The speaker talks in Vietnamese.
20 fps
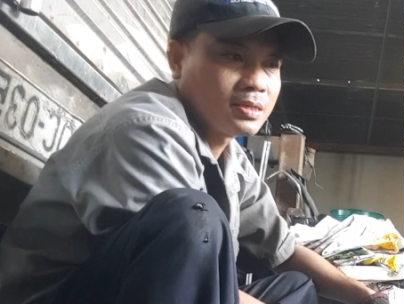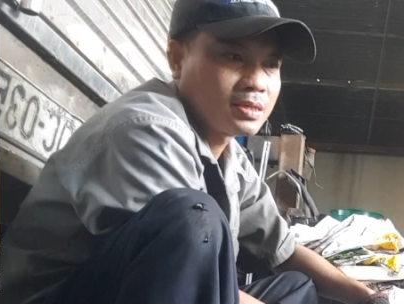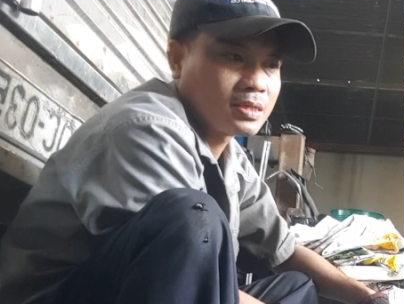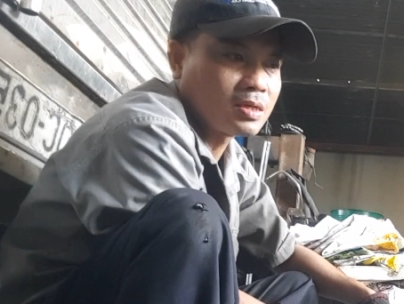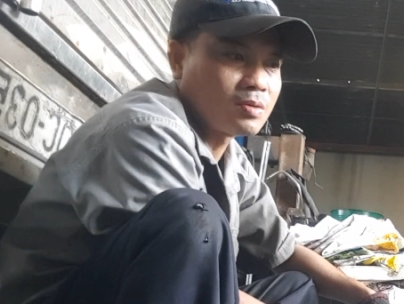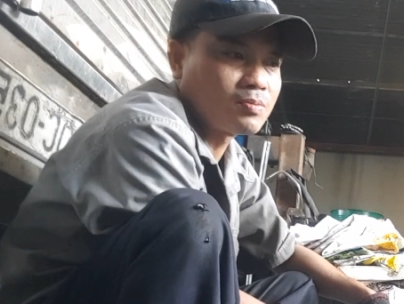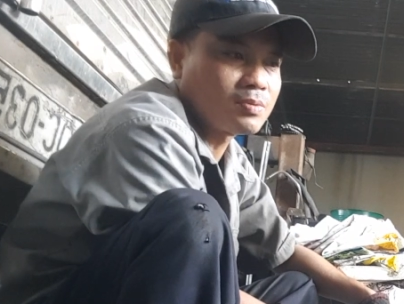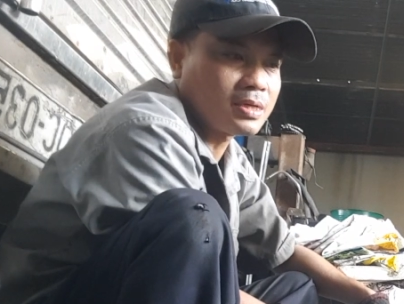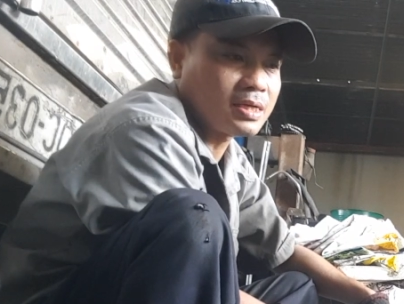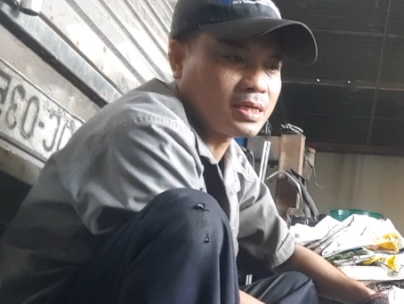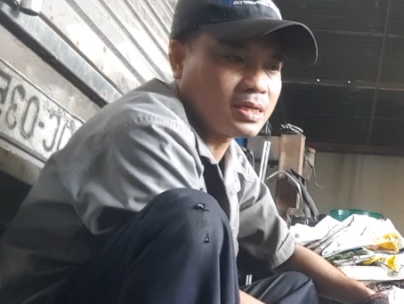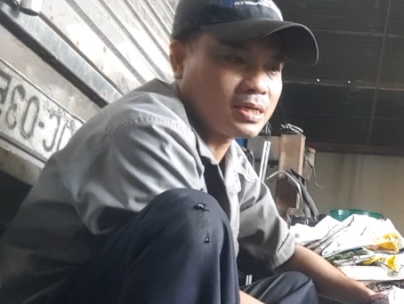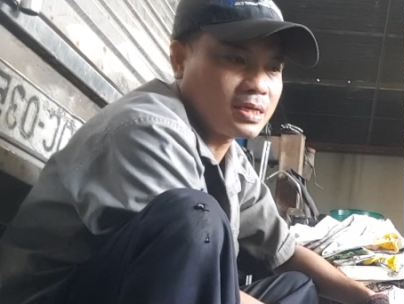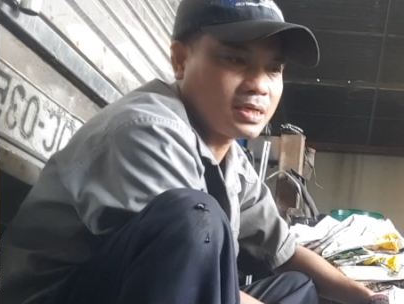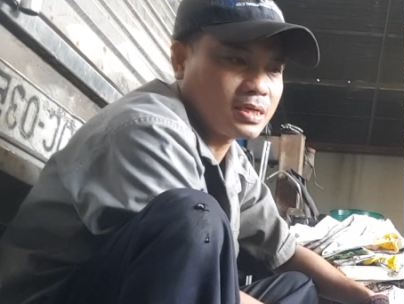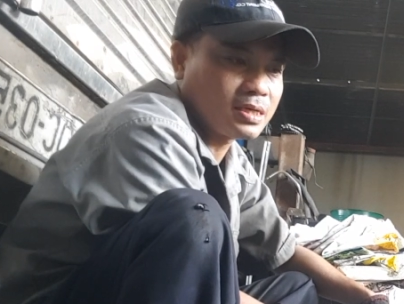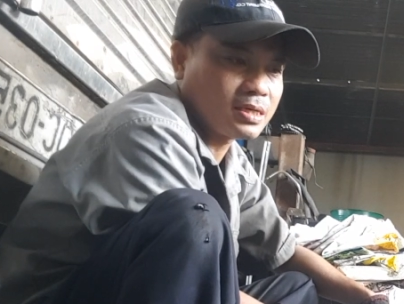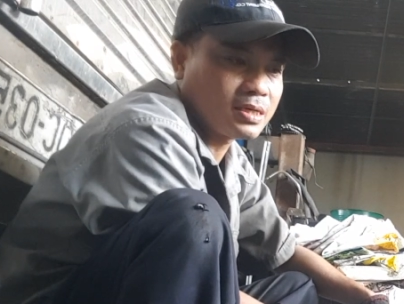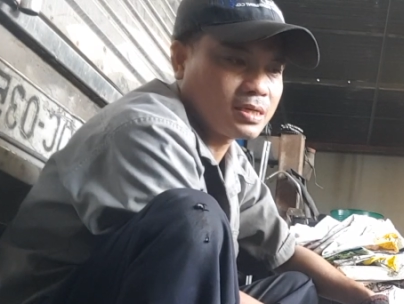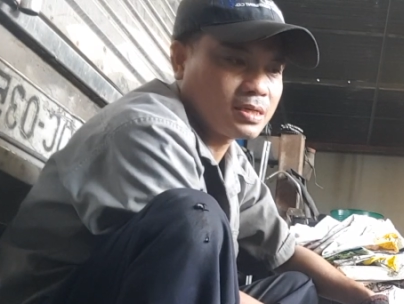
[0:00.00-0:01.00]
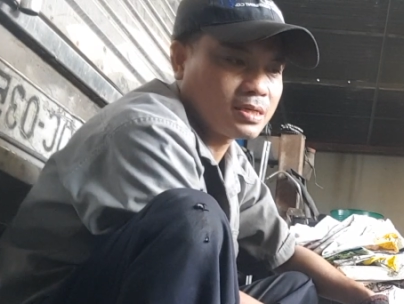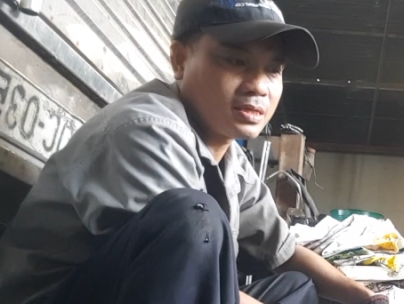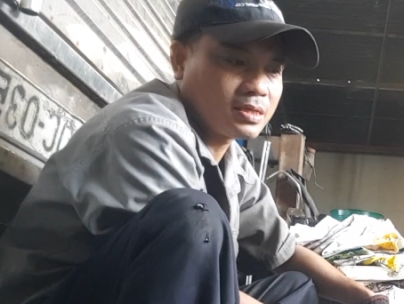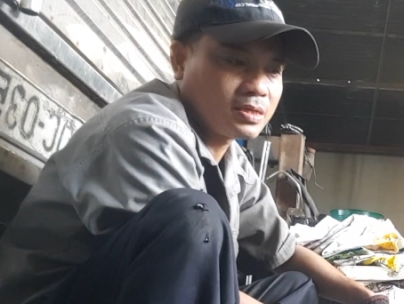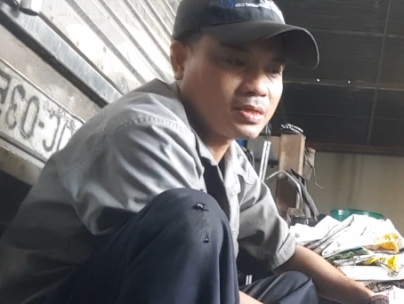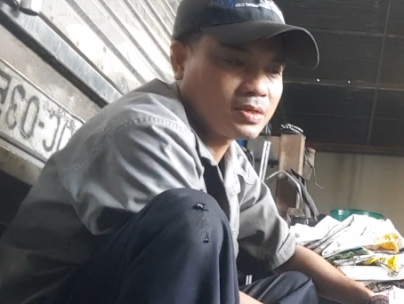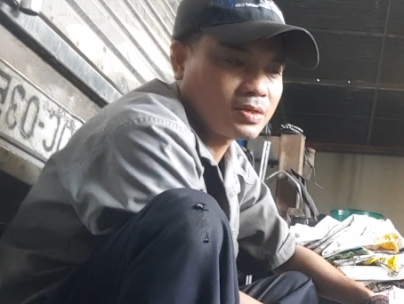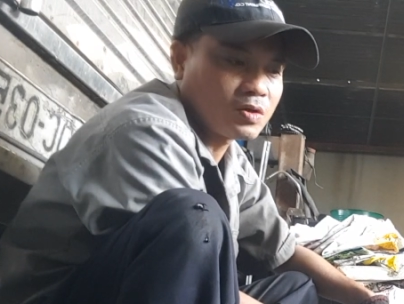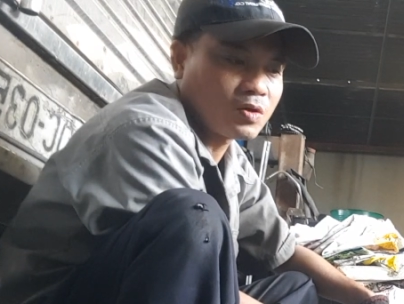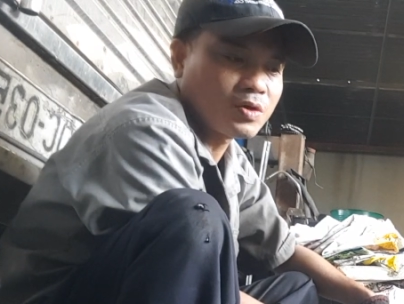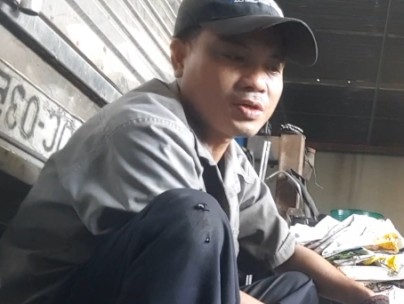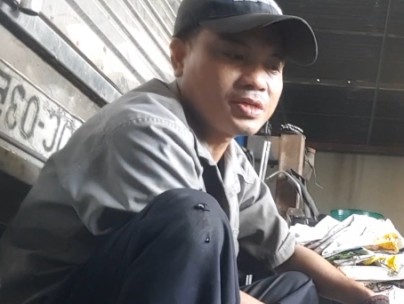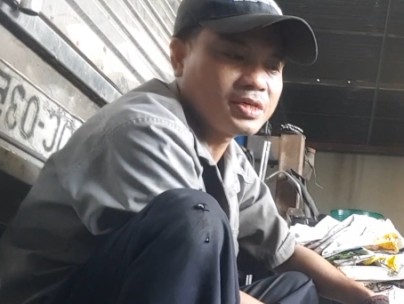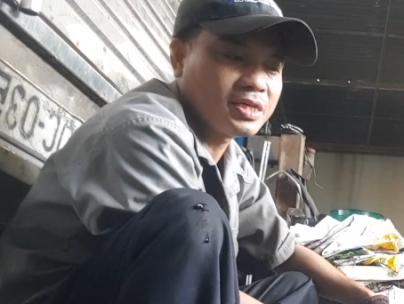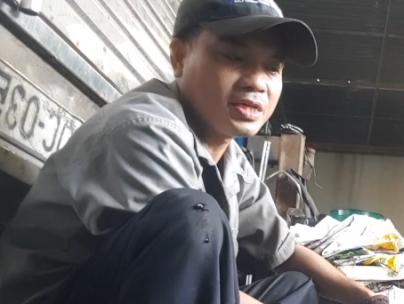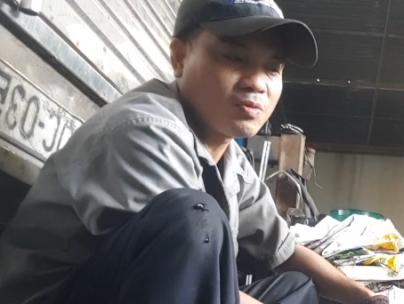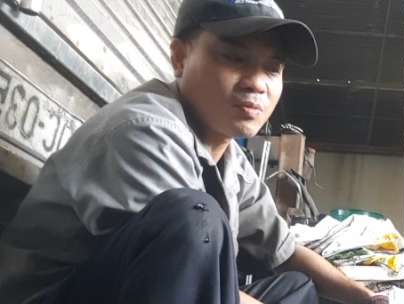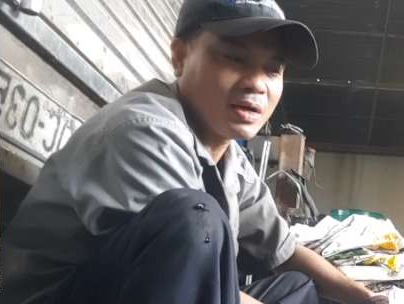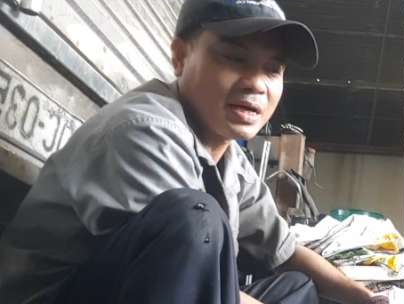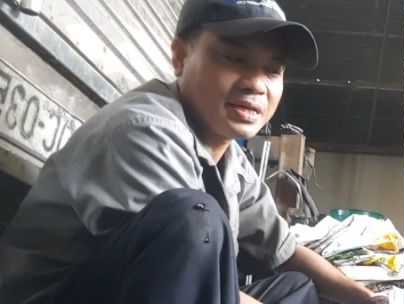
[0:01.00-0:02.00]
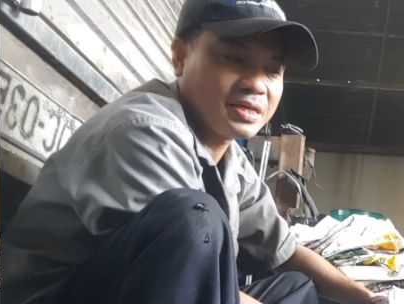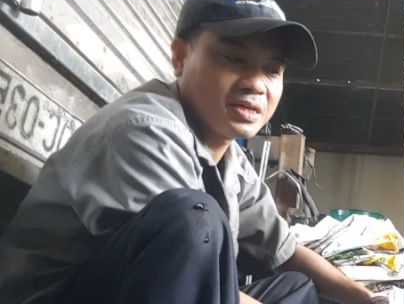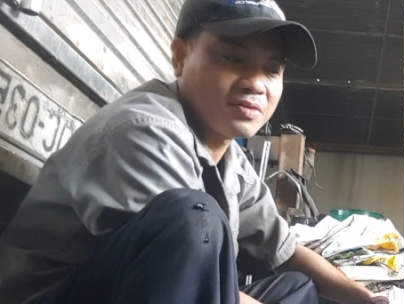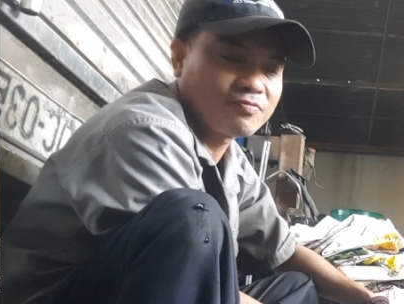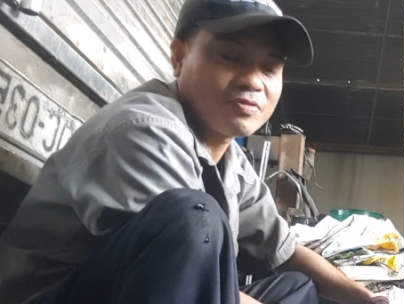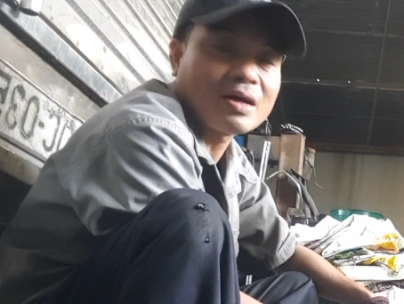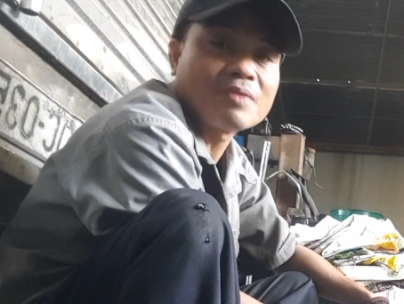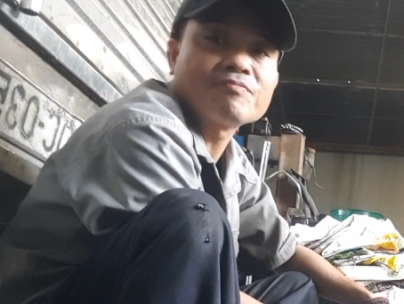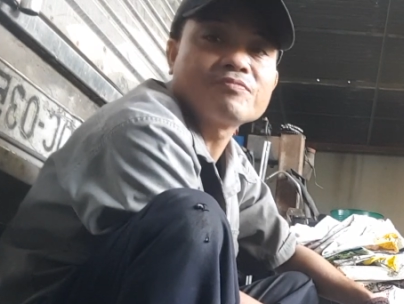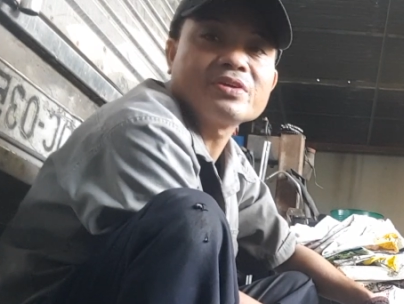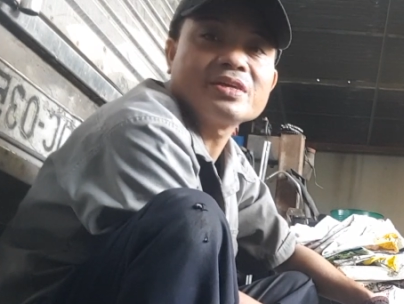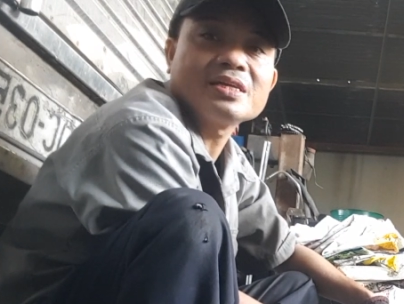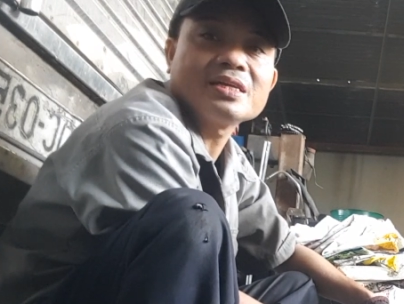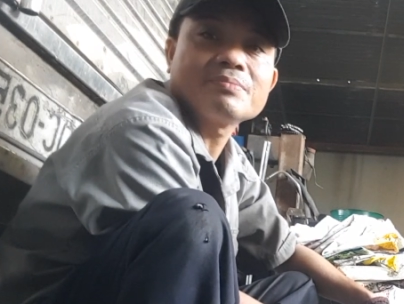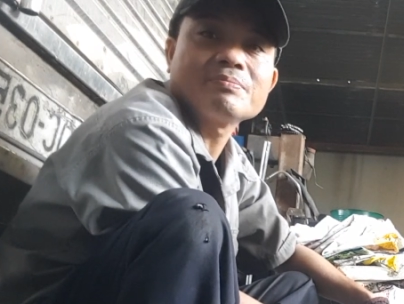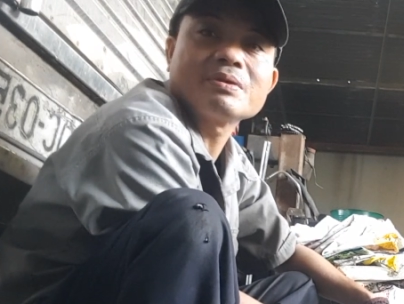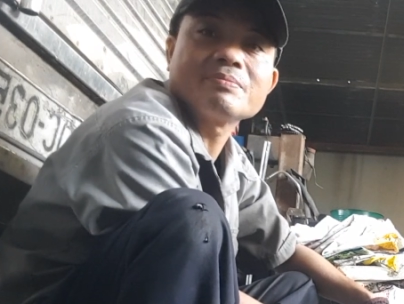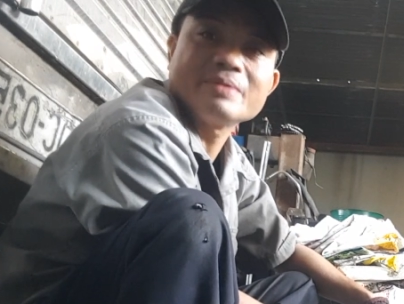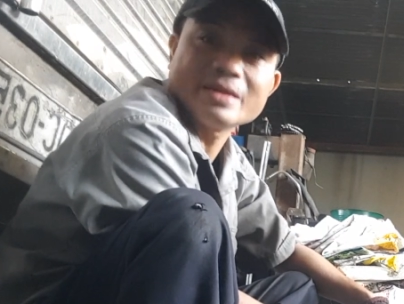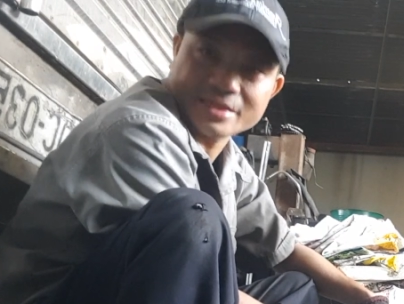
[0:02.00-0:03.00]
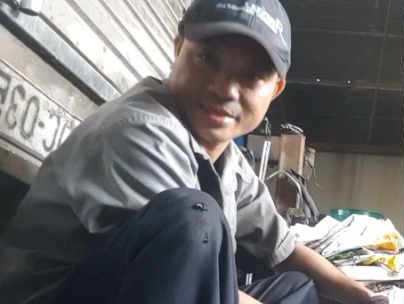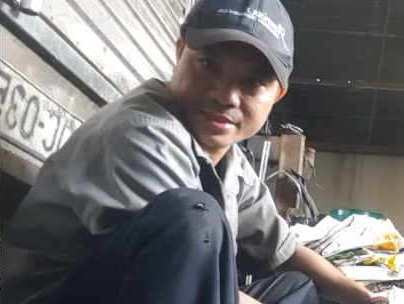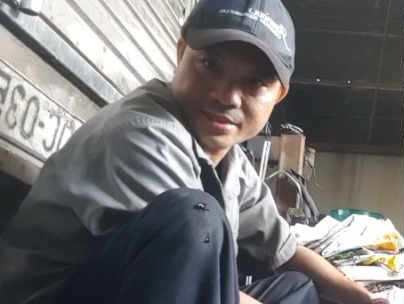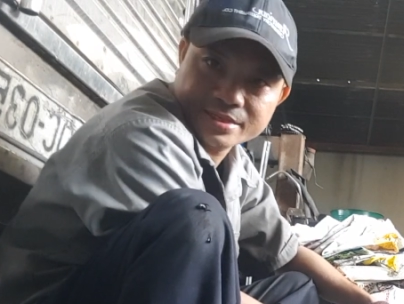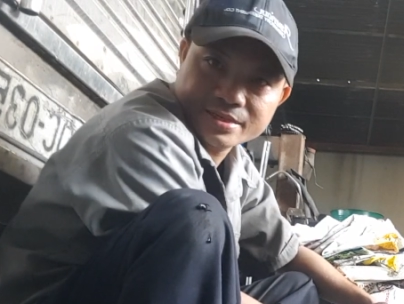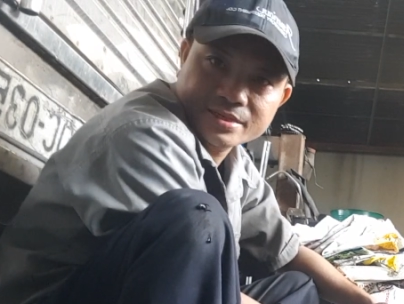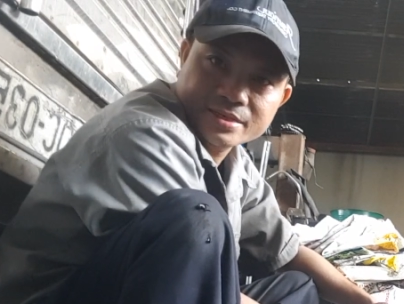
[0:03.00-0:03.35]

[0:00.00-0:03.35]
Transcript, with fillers: không nói gì ngoài những phạm vi là mình biết